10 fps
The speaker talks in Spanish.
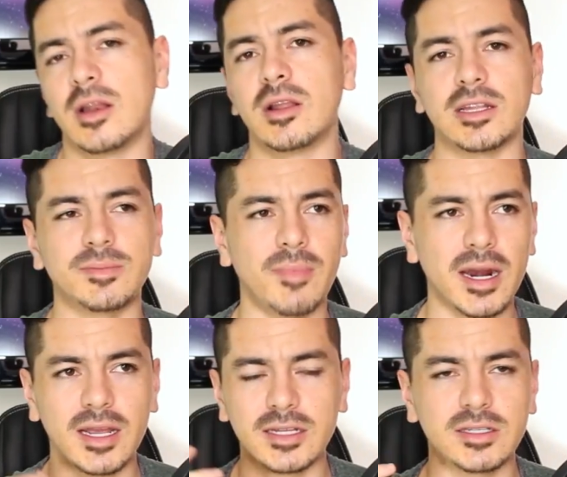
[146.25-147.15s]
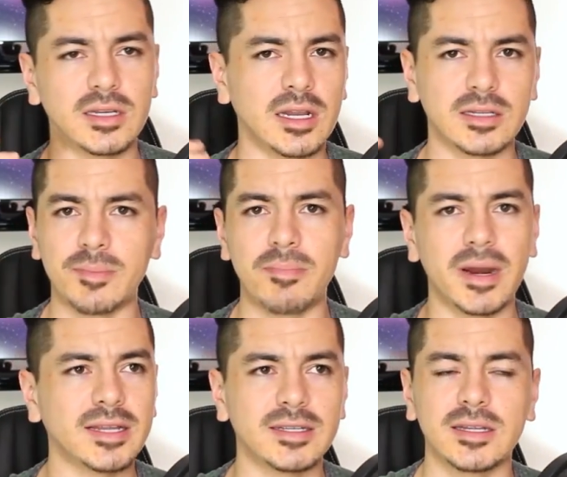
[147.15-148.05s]
Las marcas, las
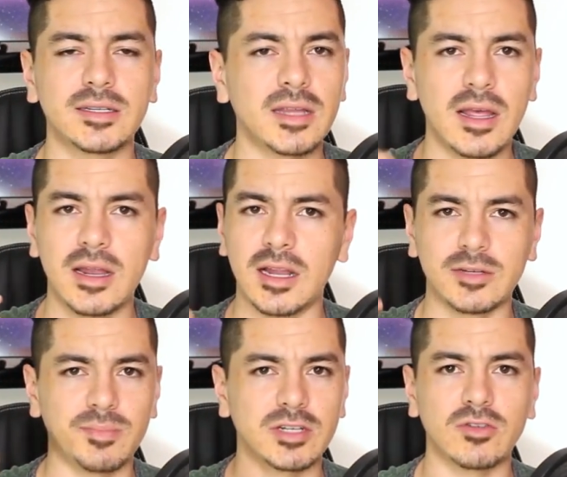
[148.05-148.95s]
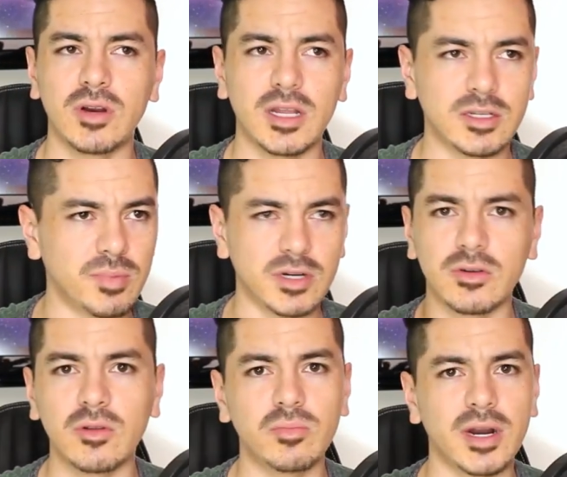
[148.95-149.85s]
empresas, las personas,
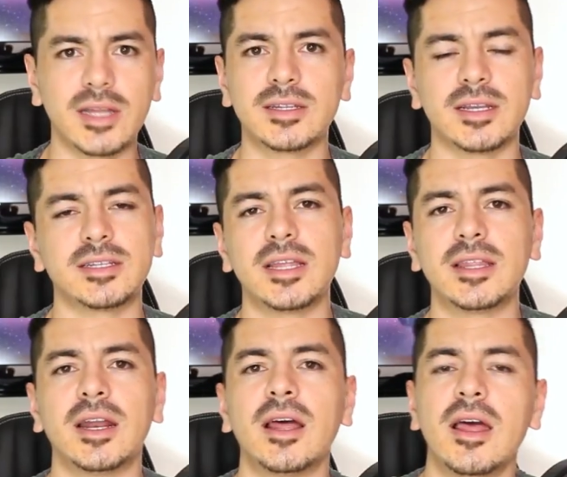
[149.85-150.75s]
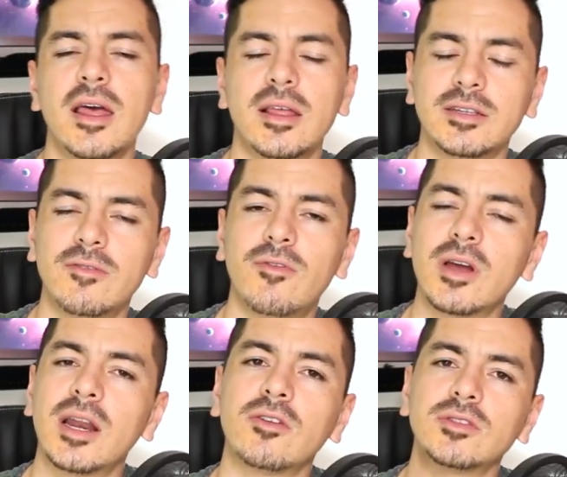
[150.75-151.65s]
personal brands, etcétera, se
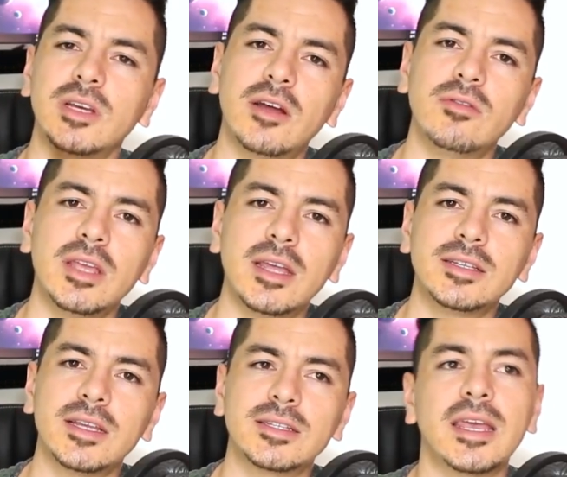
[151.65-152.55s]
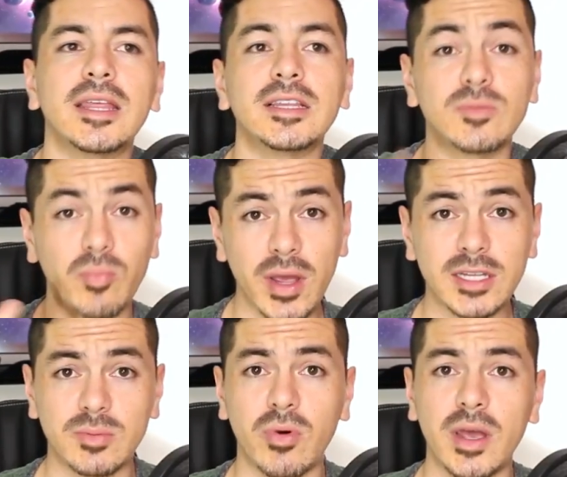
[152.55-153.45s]
enfocan a conseguir audiencias que
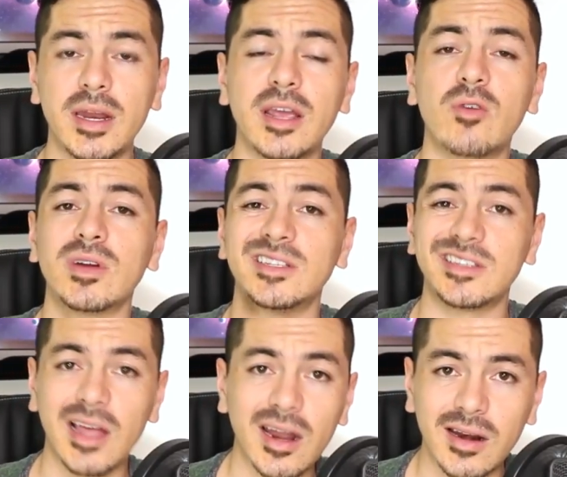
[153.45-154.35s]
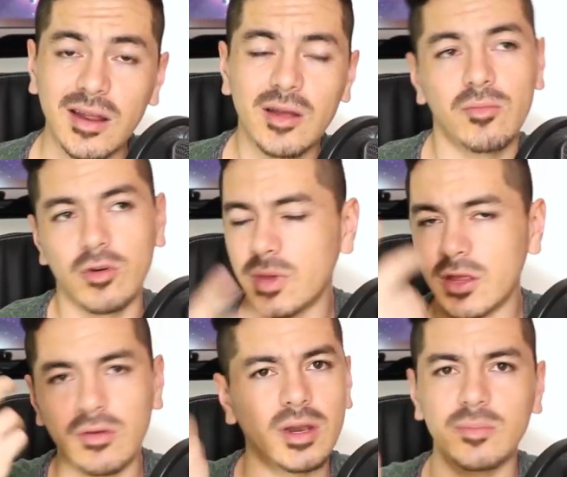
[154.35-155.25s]
después pueden encuestar por
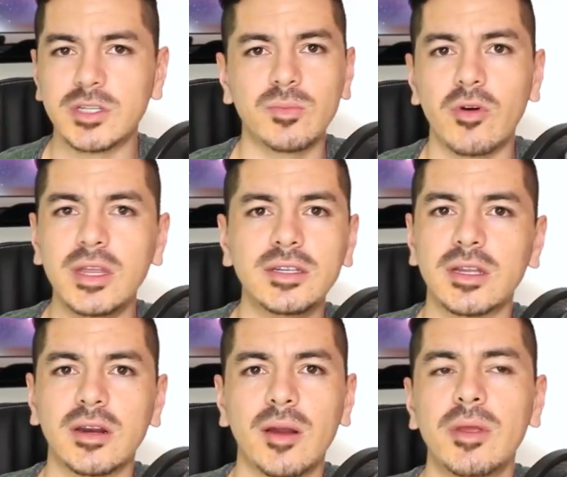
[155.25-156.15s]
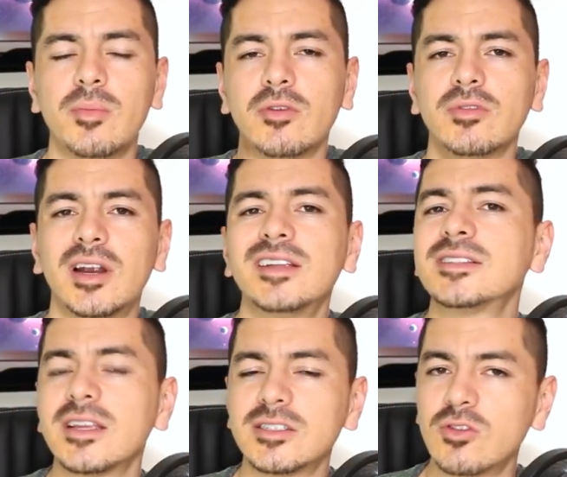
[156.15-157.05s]
medio del mismo Instagram y
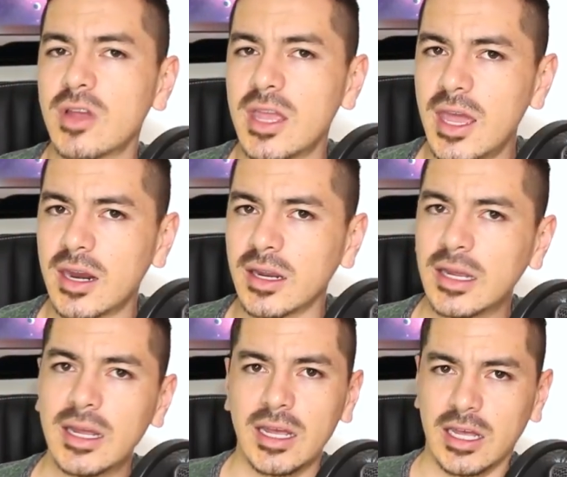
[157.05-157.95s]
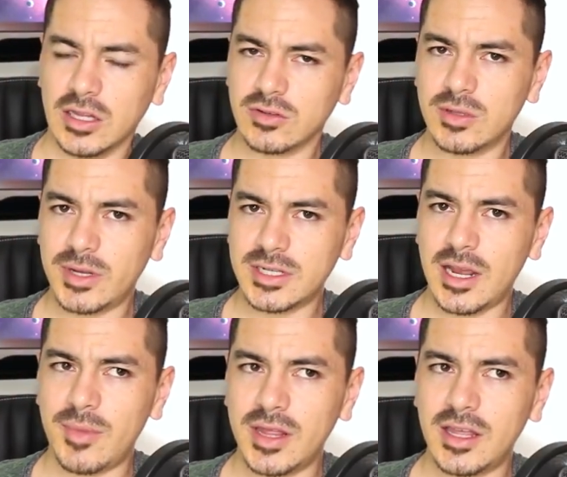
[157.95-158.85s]
preguntarles qué es lo que quieren. Entonces
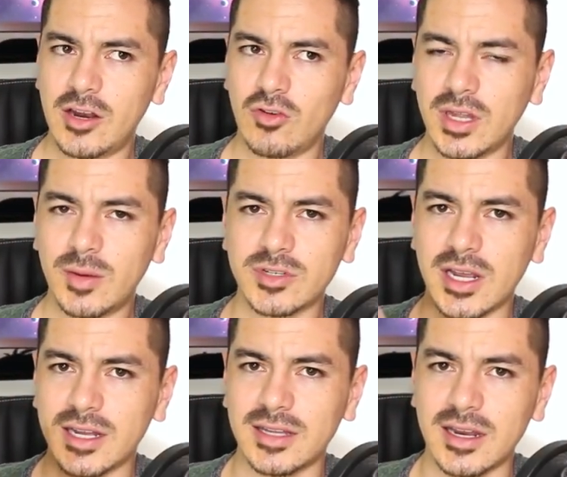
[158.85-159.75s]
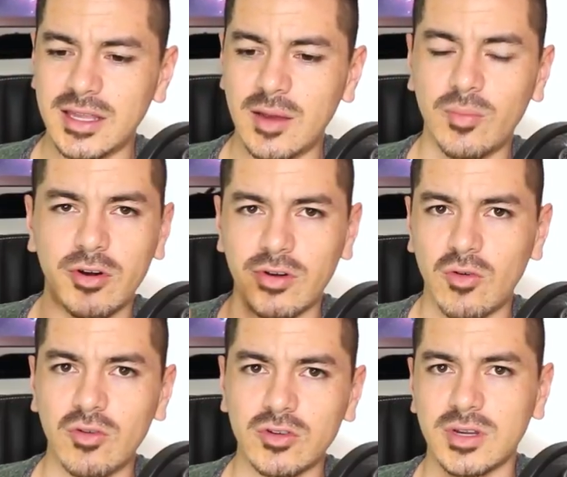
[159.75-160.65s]
básicamente no tenemos que gastar tiempo y
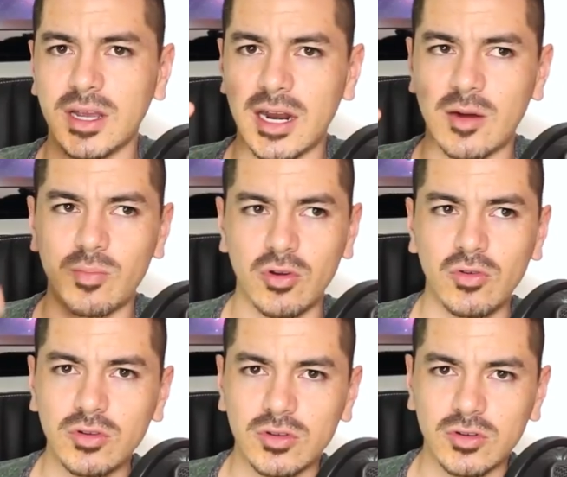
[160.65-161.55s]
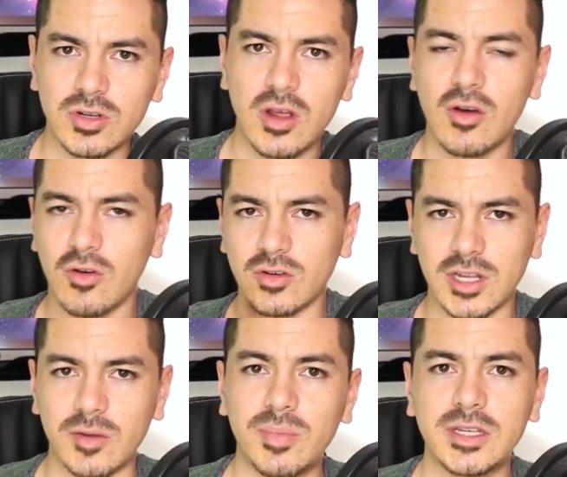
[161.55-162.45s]
recursos en crear productos o
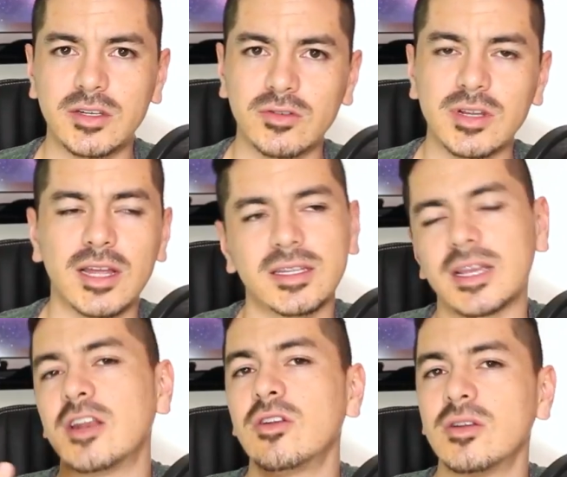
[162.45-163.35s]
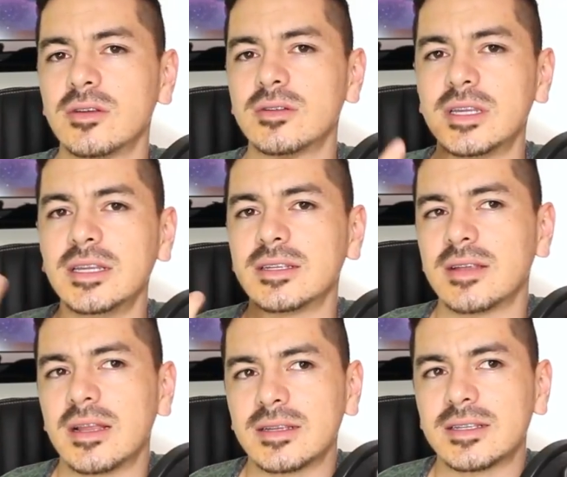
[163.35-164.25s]
servicios hasta que
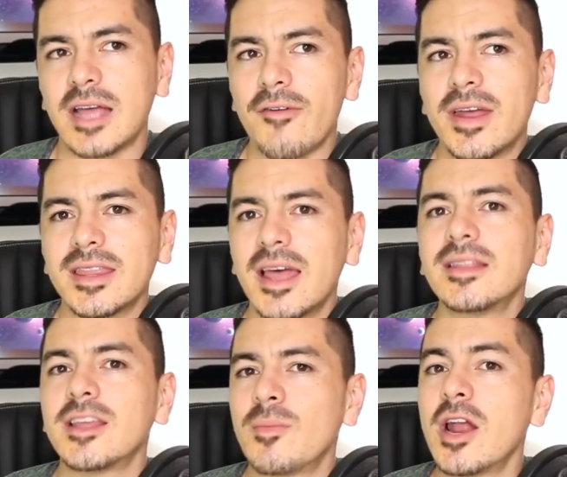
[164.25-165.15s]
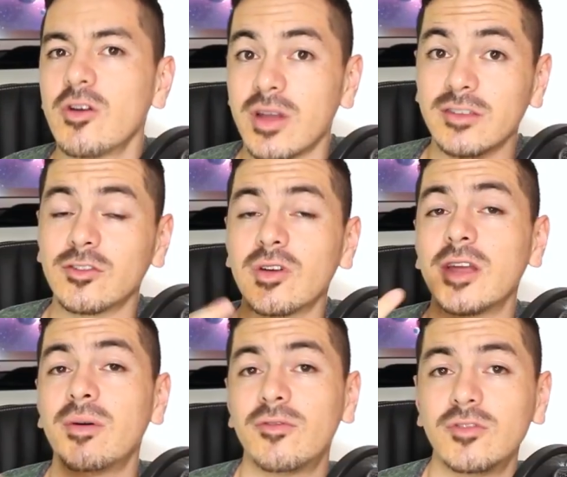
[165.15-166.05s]
sin saber de antemano qué es lo
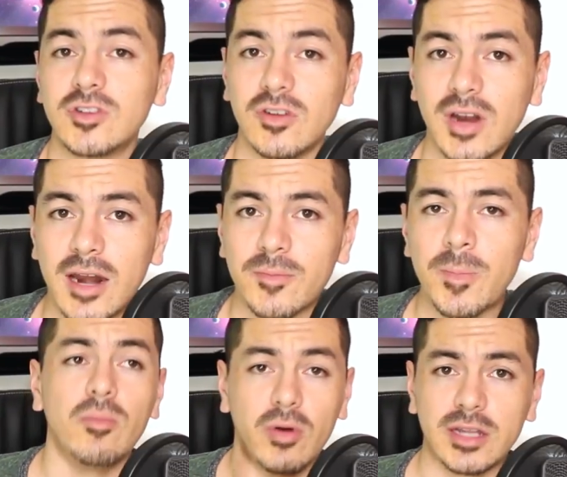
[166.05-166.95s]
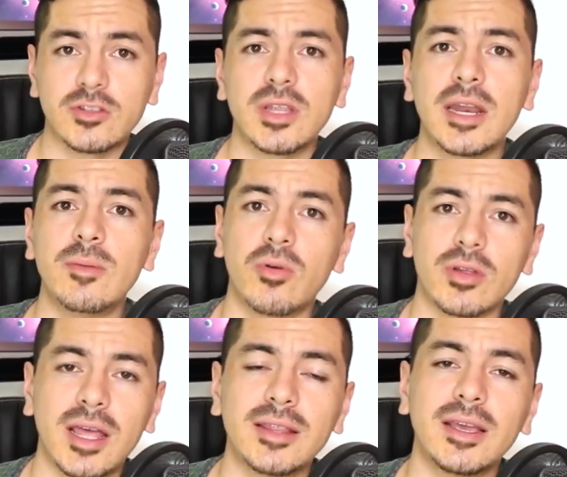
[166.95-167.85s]
que va a funcionar. Por eso es tan
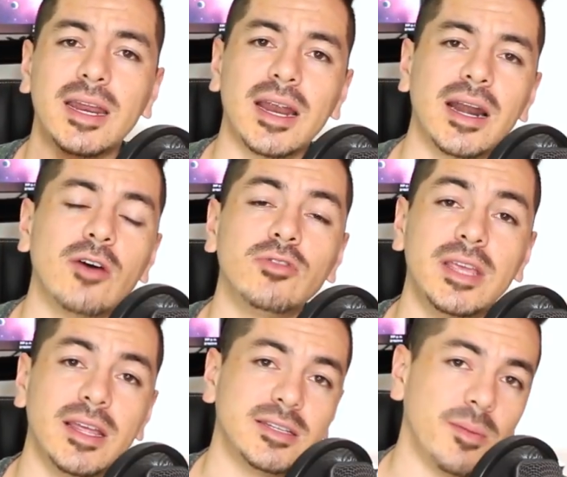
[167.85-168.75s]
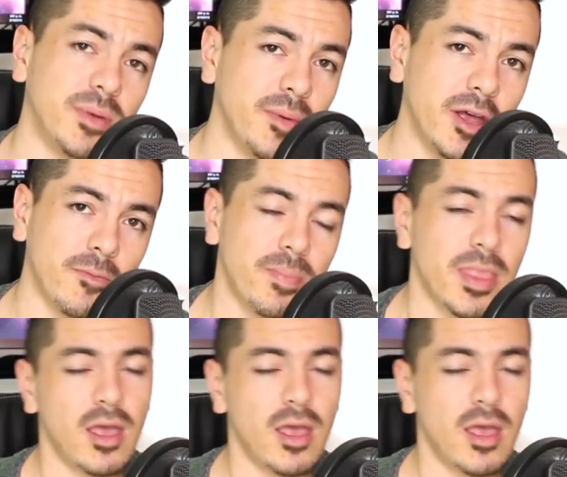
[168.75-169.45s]
importante crear la audiencia primero.